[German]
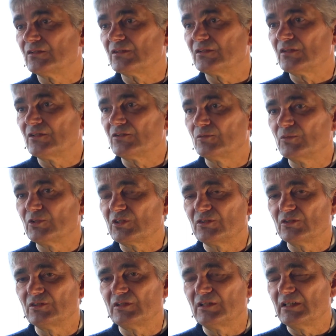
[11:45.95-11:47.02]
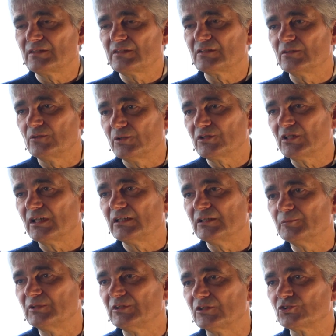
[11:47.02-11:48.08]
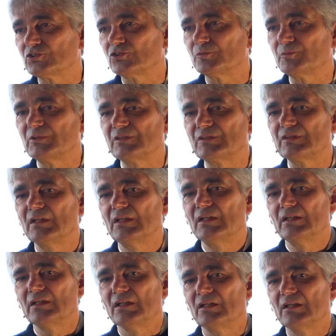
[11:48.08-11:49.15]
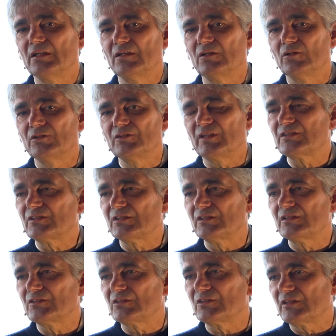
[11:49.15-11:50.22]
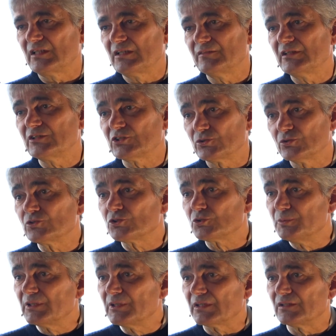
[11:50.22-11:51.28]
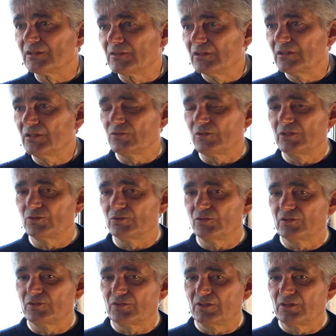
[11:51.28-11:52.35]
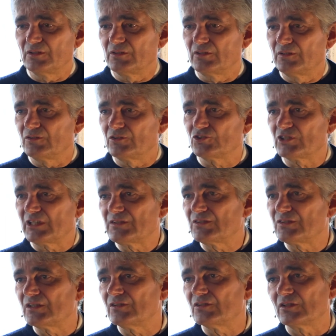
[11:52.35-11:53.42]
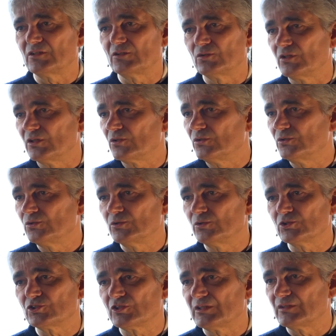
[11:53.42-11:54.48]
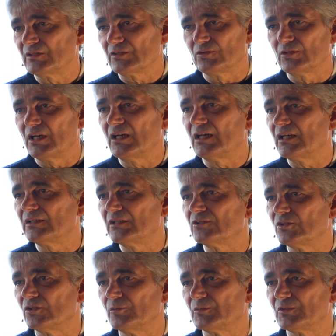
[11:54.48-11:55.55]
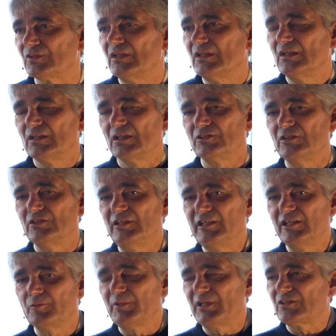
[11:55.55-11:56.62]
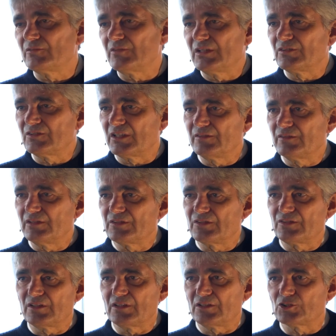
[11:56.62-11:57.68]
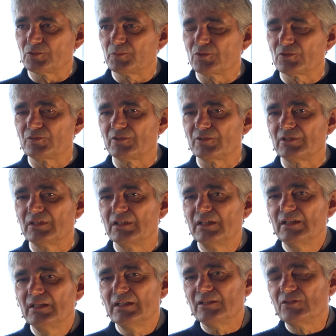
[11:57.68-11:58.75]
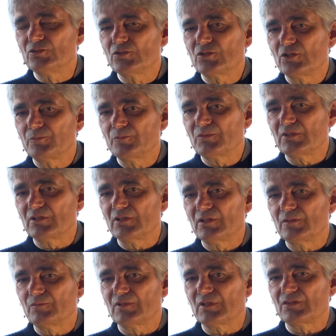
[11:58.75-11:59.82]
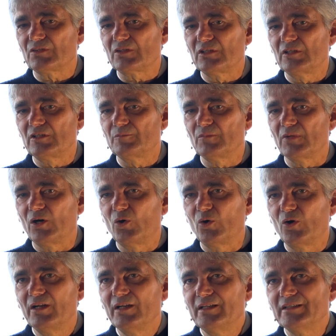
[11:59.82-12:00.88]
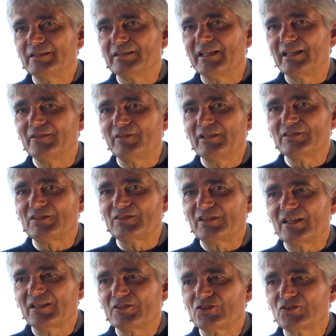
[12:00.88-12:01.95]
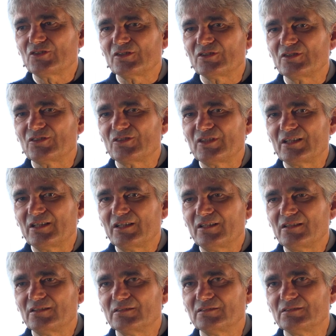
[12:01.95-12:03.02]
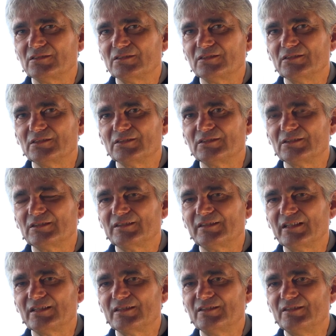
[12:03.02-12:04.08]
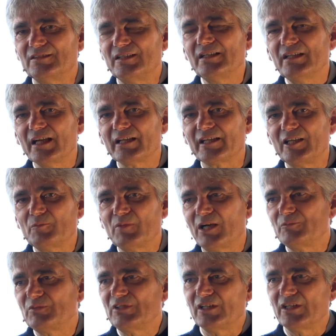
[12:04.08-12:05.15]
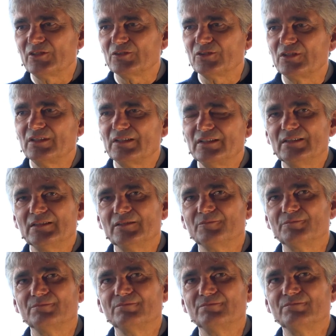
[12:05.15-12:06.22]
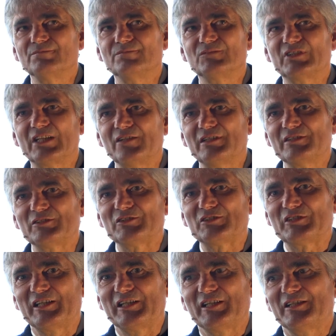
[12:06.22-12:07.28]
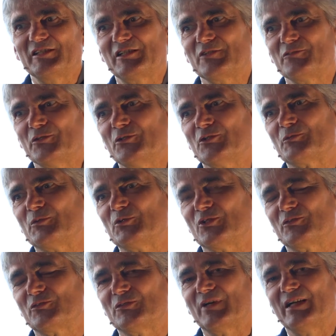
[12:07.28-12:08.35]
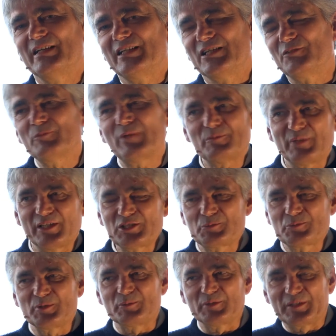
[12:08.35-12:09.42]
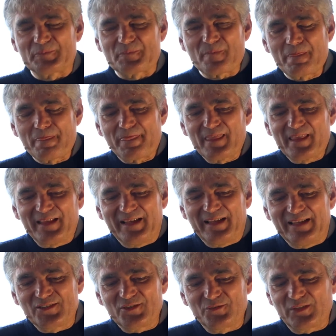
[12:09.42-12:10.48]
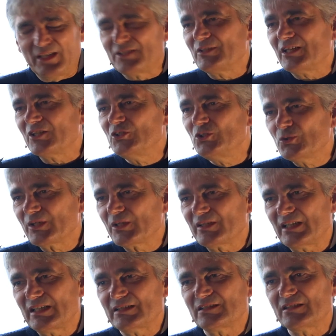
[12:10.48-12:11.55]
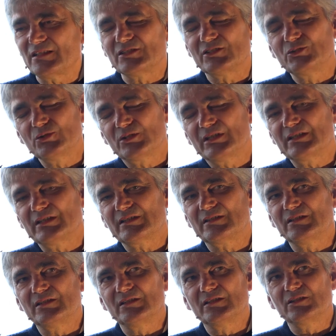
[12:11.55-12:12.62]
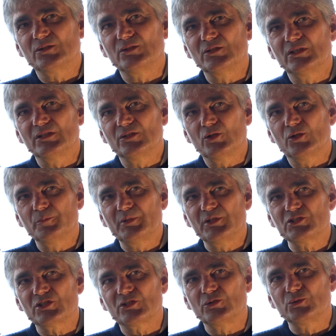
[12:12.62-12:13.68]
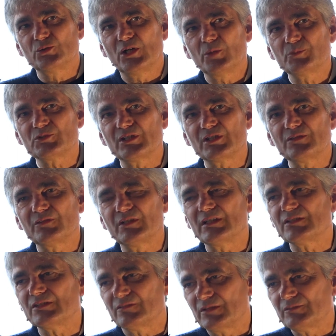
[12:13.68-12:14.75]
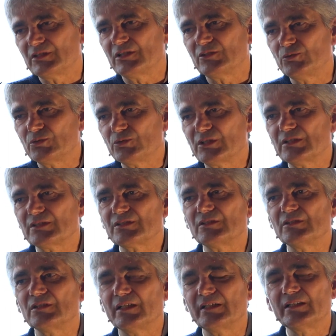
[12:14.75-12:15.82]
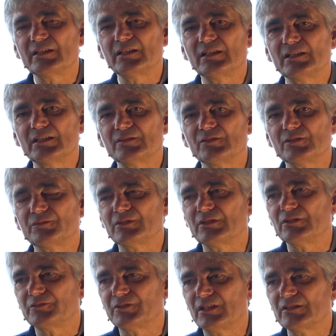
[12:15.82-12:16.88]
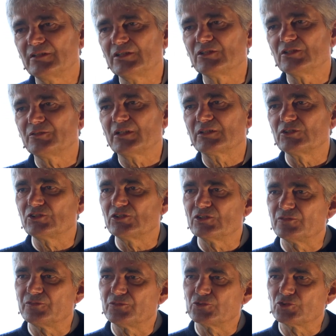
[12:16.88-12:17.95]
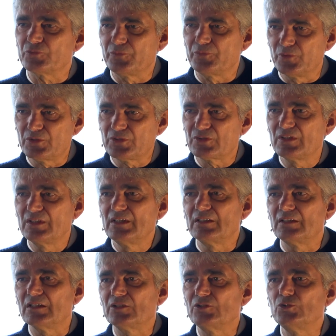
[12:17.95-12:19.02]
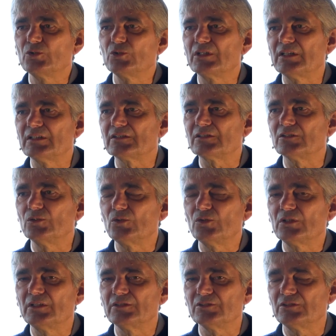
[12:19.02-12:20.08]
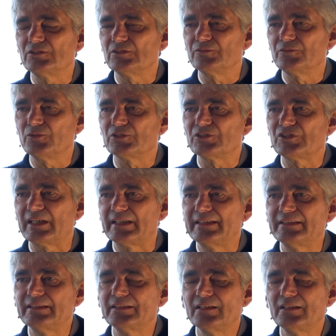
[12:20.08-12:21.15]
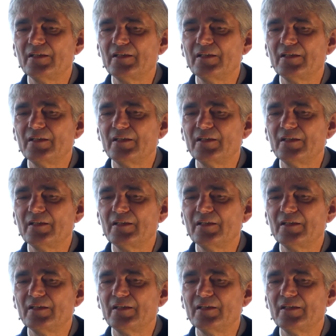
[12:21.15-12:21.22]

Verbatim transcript: Das heißt, ja. man muss also in die letzten Löcher rein mit der Stubnitz äh, und das ist teilweise schon schwierig. Ne? Dass du also dort äh, in die Stadtzentren oder Kulturstätten, dass du nahe rankommst. Also die Liegeplätze waren teilweise sehr anspruchsvoll. Hinzu kommt, äh, dass eben auch teilweise sehr, sehr, äh, sich sehr Dinge ergeben haben, die also teilweise sehr gewöhnungsbedürftig war. Ich will mal ein Beispiel bringen. Ja, also als wir nach Newcastle, als Newcastle äh, europäische Kulturhauptstadt war, dann waren wir in Newcastle eingeladen. Wir fahren also faktisch diesen Fluss nach Newcastle hoch, also diesen Fluss Tyne.